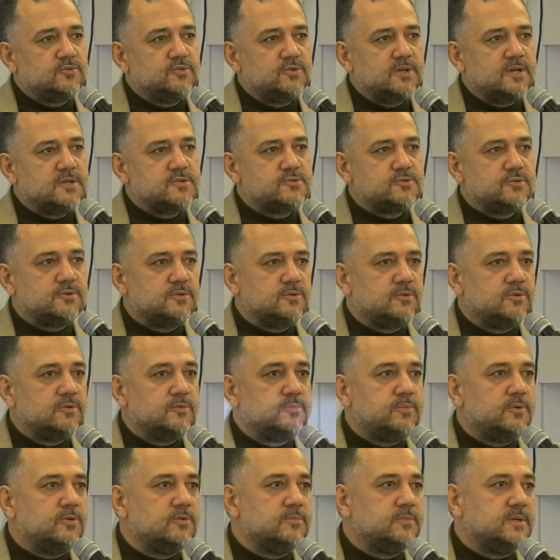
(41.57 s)
Bundan sonra
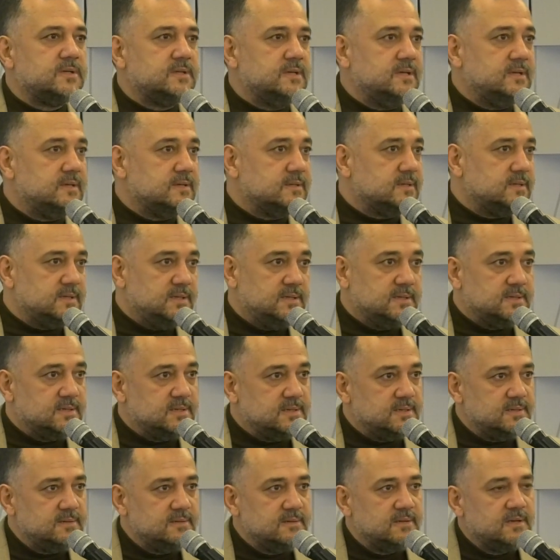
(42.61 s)
olup olmadığıyla da
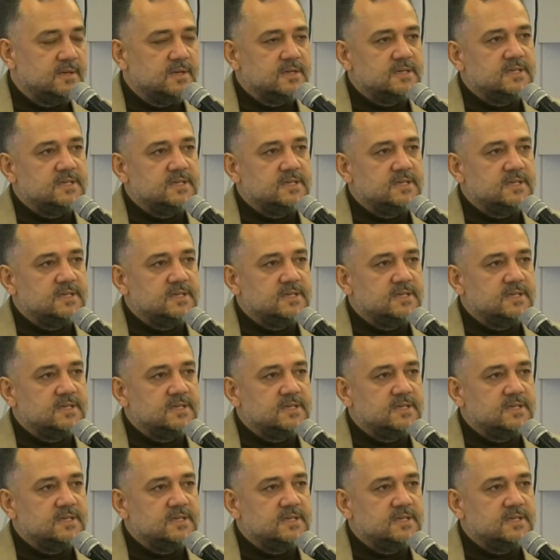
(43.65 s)
ilgili ilgili.